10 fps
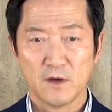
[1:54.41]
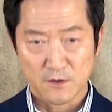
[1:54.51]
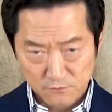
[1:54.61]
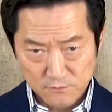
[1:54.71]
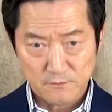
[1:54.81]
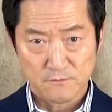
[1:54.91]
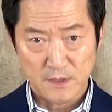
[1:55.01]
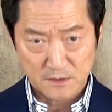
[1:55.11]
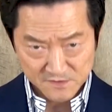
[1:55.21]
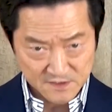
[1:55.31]
わかる
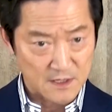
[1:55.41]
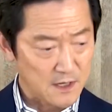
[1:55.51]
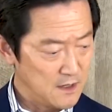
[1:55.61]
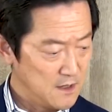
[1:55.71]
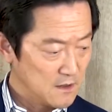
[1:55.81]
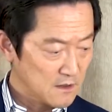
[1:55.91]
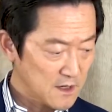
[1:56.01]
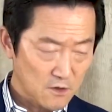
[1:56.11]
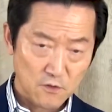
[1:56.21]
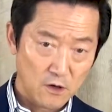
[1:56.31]
わかりますか
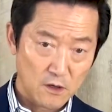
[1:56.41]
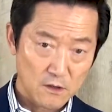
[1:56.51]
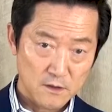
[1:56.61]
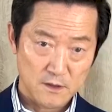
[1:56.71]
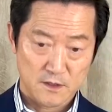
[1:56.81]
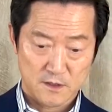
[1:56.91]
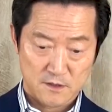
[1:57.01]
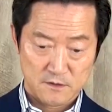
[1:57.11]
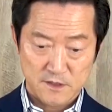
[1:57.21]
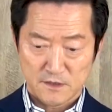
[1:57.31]
過去、
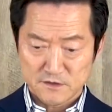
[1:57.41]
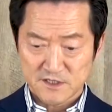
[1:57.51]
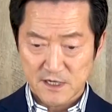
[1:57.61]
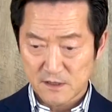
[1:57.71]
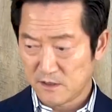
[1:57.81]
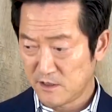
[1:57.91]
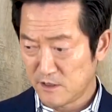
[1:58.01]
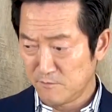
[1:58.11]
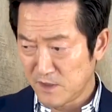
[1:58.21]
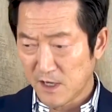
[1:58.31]
えー、現在、
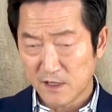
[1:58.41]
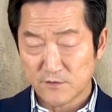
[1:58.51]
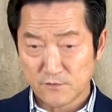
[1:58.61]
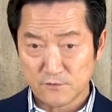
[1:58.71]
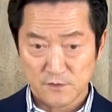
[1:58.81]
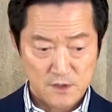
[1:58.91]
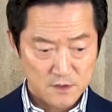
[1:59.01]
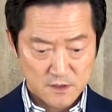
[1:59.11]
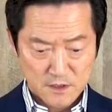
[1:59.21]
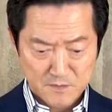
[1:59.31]
えー、未来という
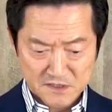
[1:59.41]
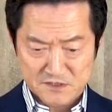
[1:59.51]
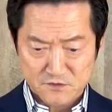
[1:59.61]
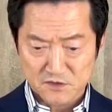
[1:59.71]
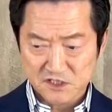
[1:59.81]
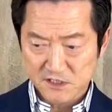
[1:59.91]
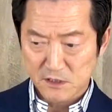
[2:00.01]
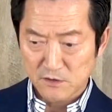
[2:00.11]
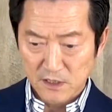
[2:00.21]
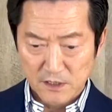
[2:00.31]
えー、3つの時世
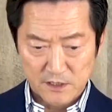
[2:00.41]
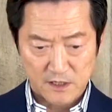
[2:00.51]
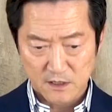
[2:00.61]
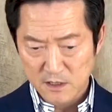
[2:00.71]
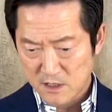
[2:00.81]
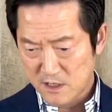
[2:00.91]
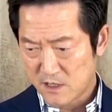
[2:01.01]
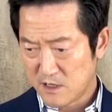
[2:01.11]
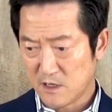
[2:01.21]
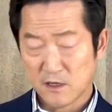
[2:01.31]
の中で、
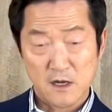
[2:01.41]
えー、